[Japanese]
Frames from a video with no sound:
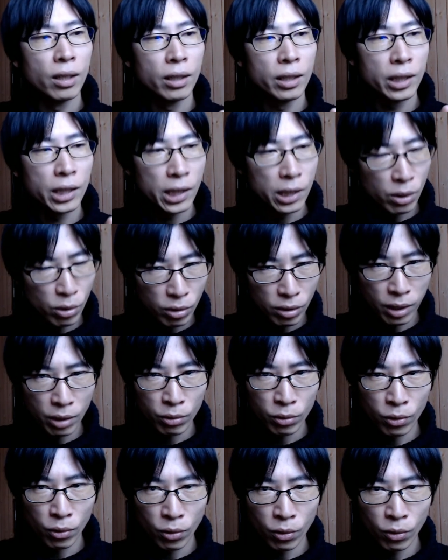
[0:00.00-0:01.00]
引き継いで
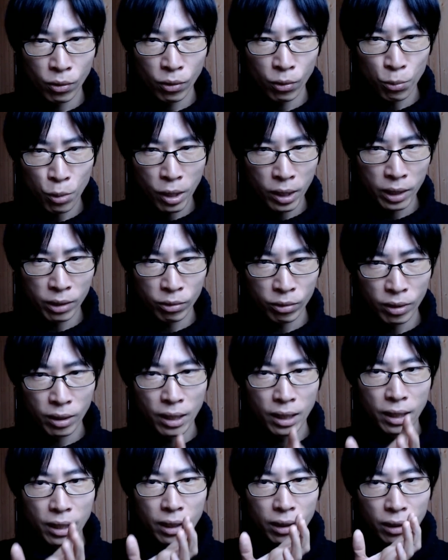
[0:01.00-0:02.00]
ると思われる
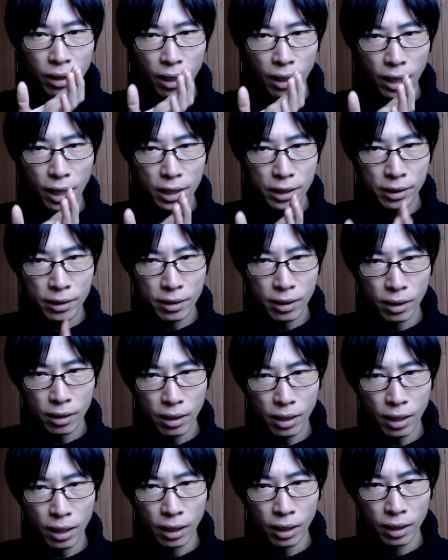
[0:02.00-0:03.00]
高市さん
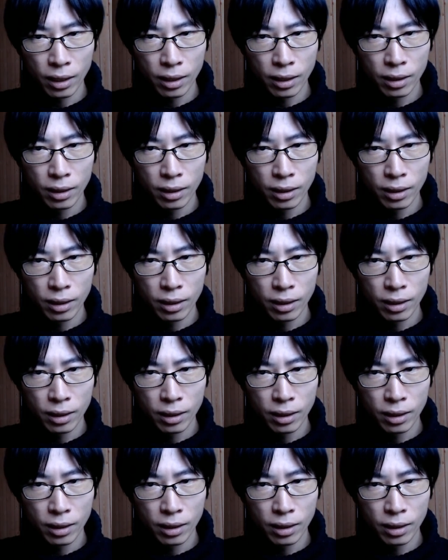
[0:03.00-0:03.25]
が